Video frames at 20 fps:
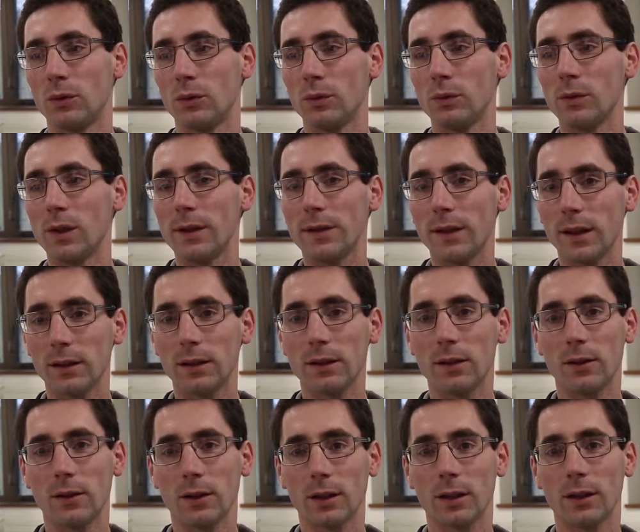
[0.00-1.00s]
tous les
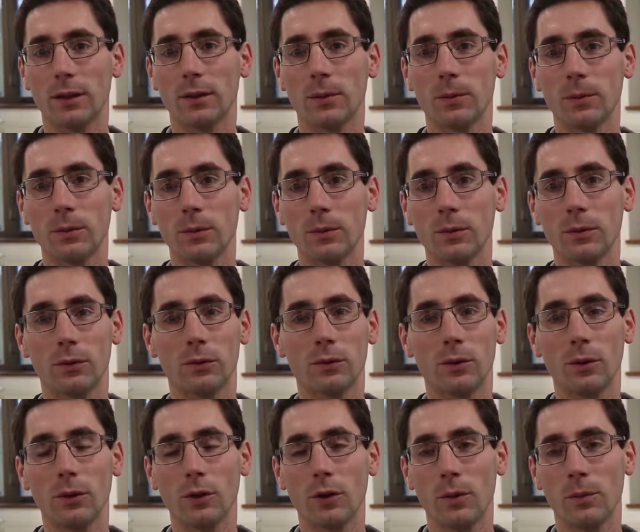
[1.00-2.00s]
acteurs qui sont
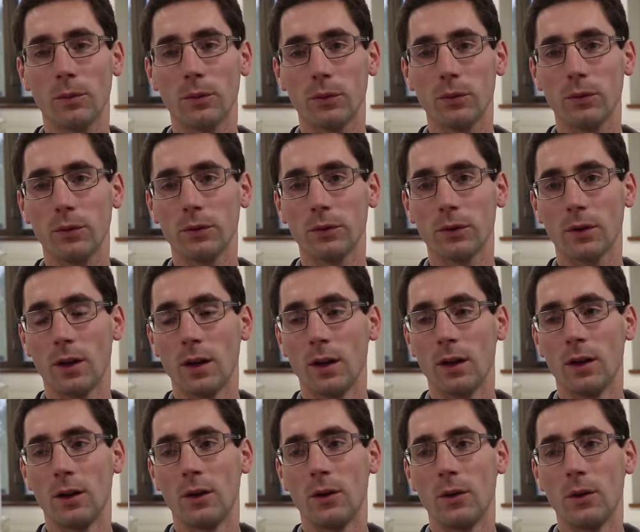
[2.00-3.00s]
sur le campus
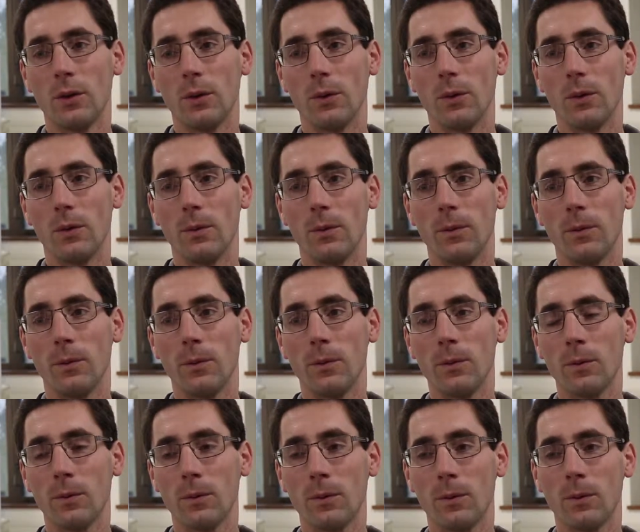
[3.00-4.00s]

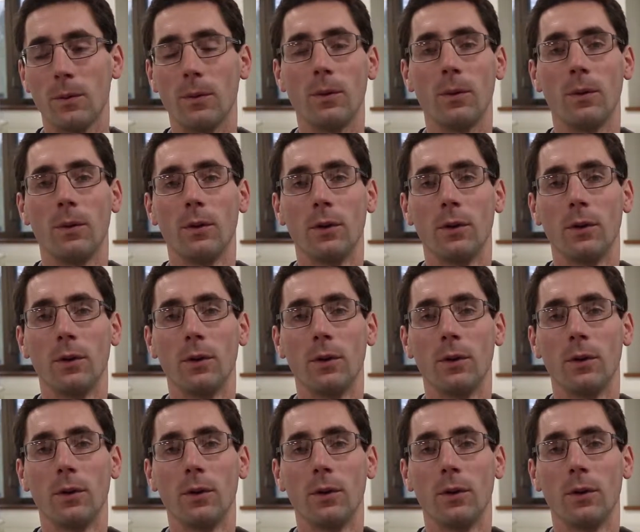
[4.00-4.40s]
vont...